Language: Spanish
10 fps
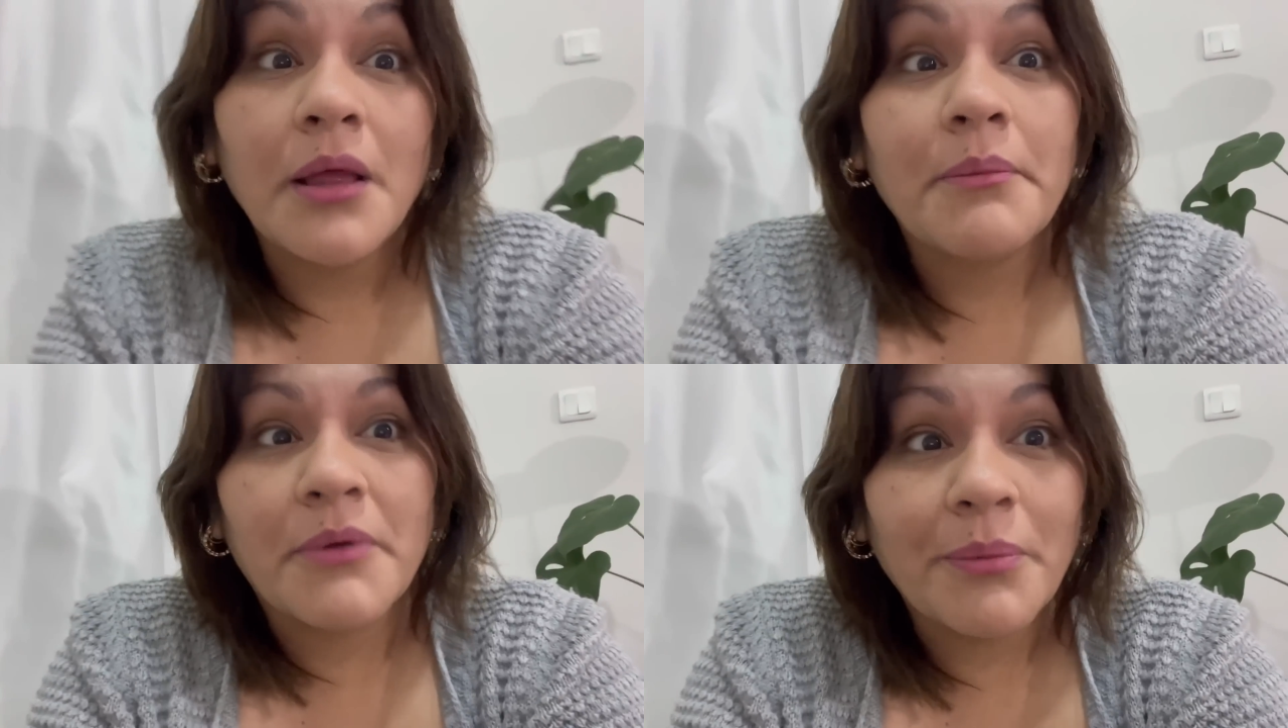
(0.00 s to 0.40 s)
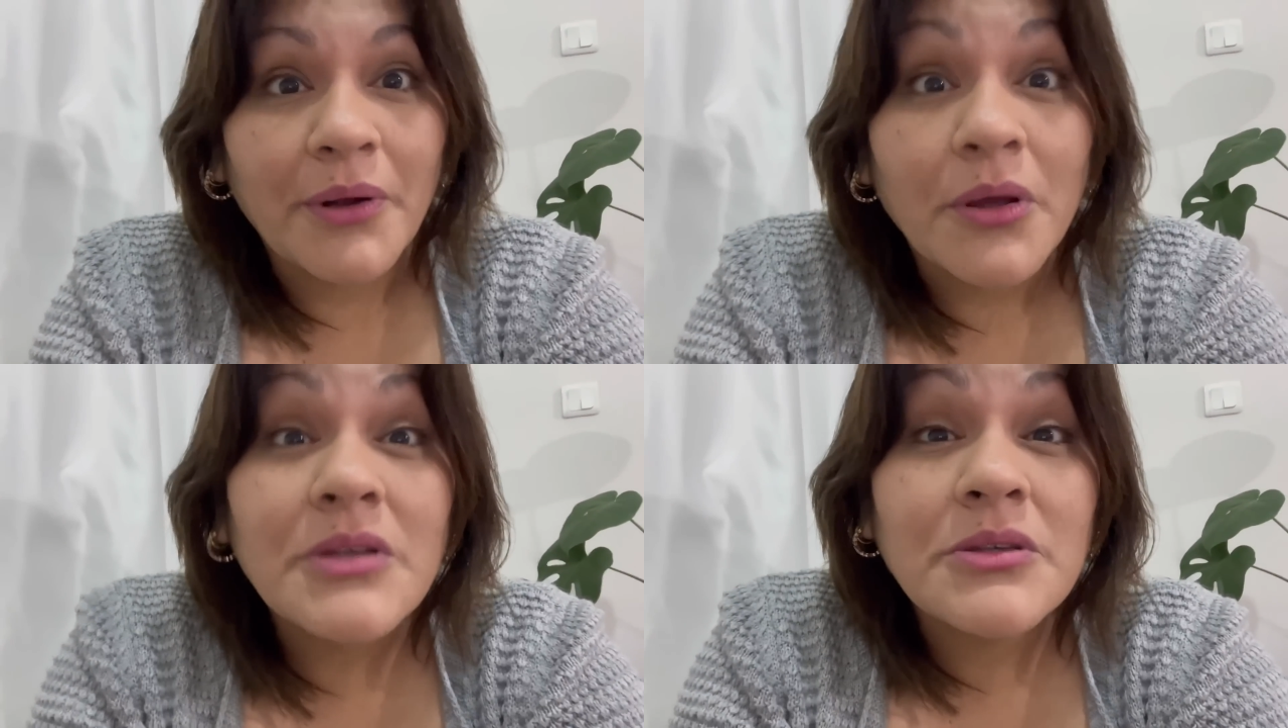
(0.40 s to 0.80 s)
Pero
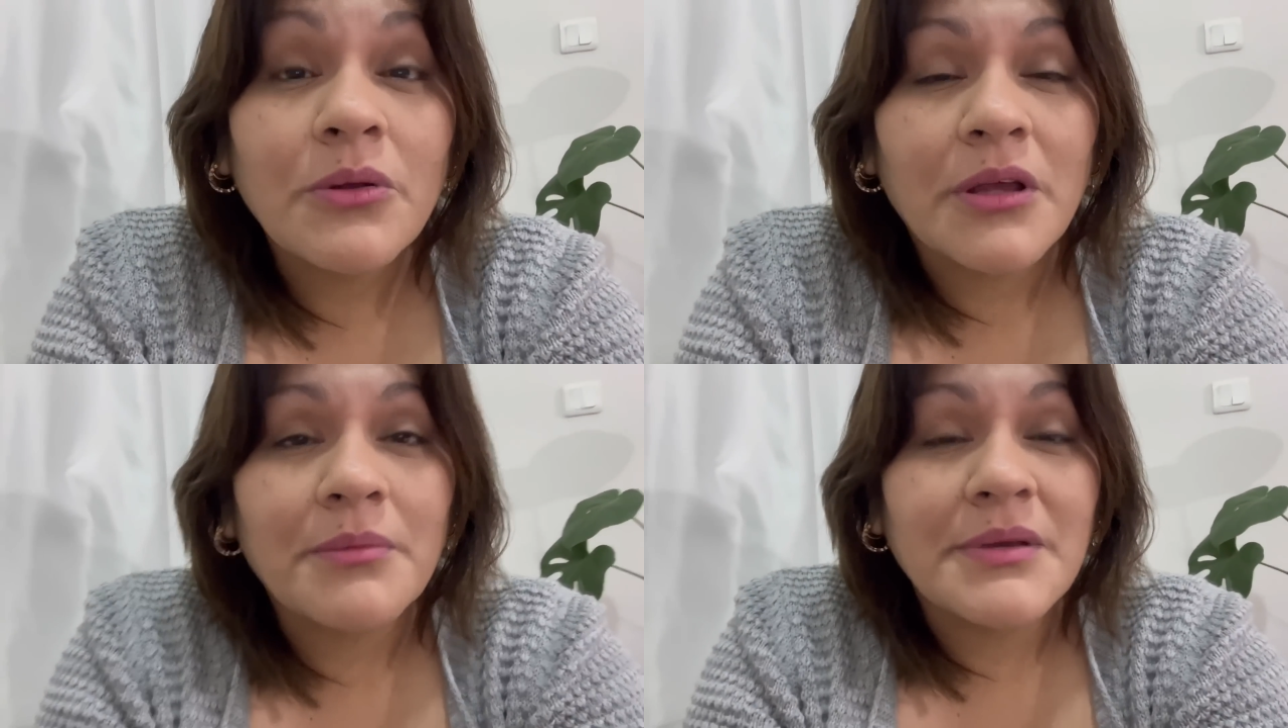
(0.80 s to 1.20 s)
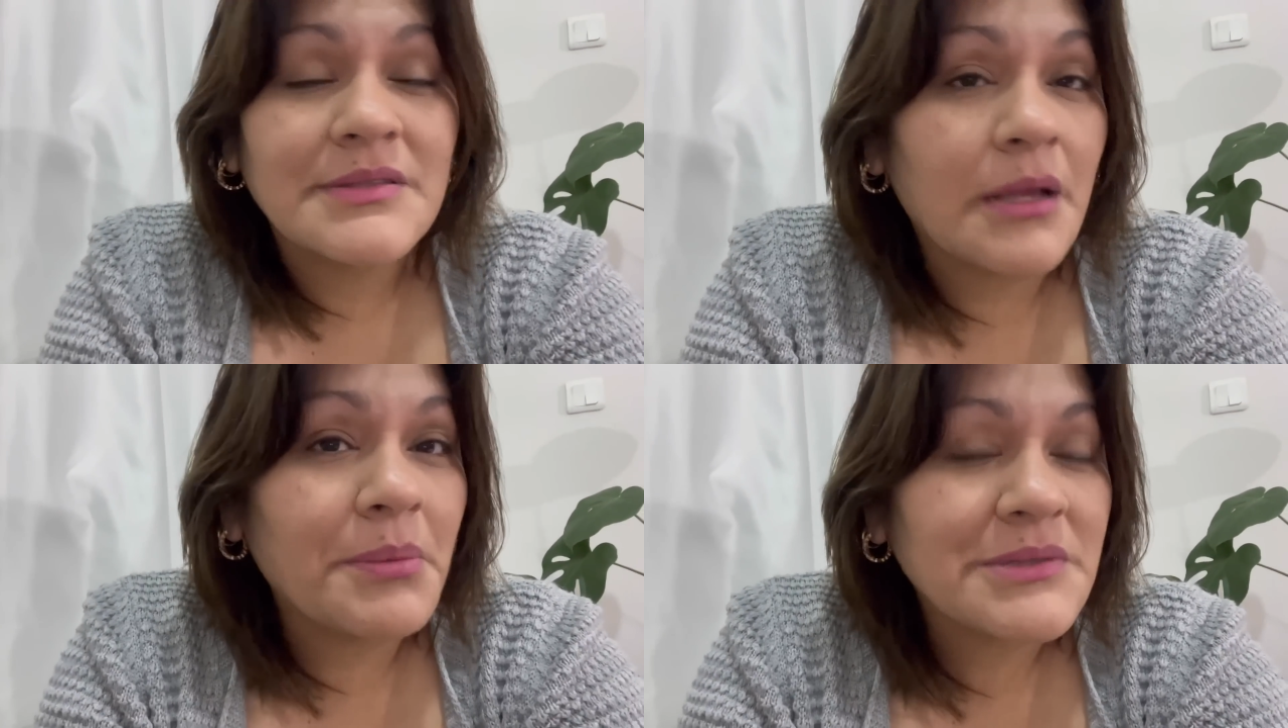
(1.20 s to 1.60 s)
bueno, eso es lo que me
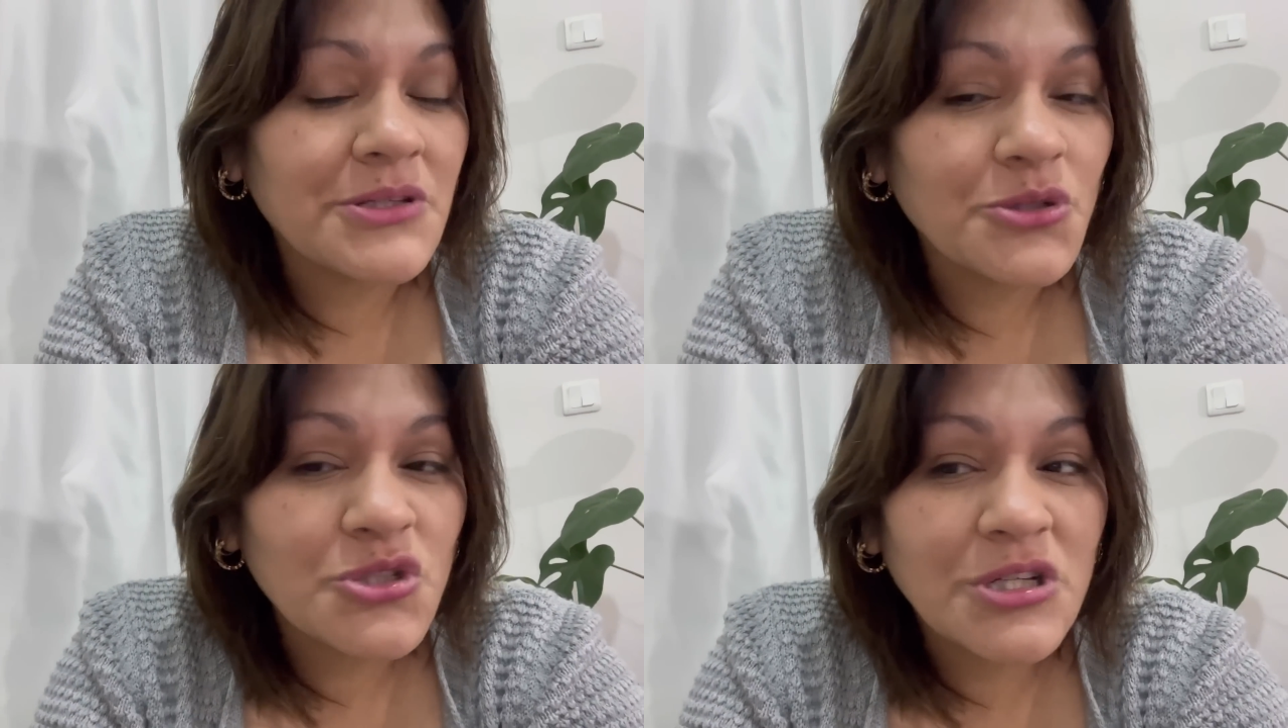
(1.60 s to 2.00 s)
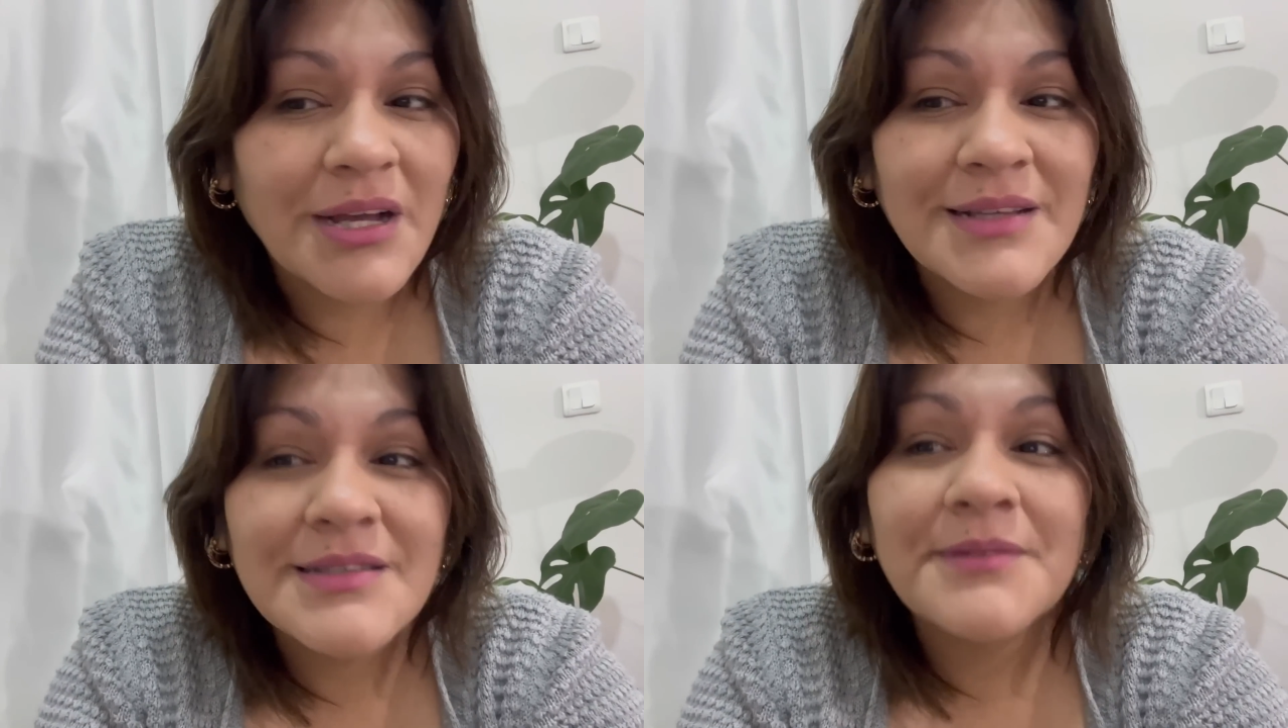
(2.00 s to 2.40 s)
está pasando,
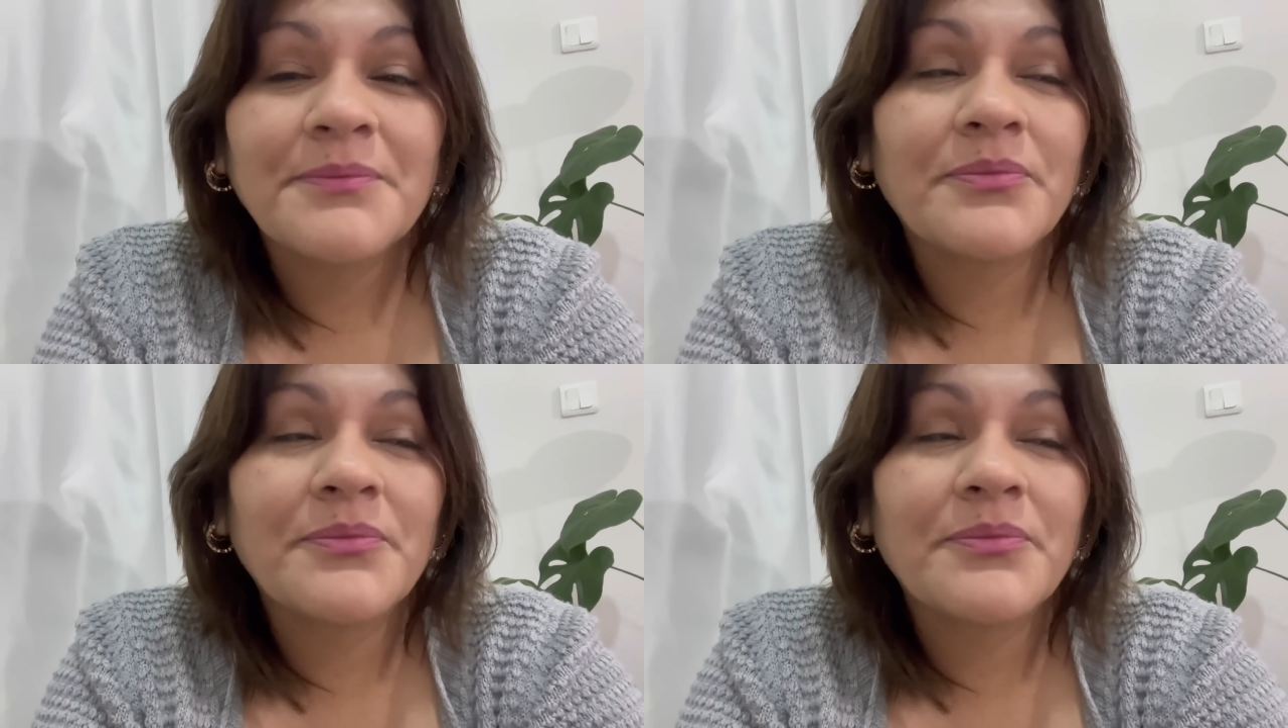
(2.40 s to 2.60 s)
chicas.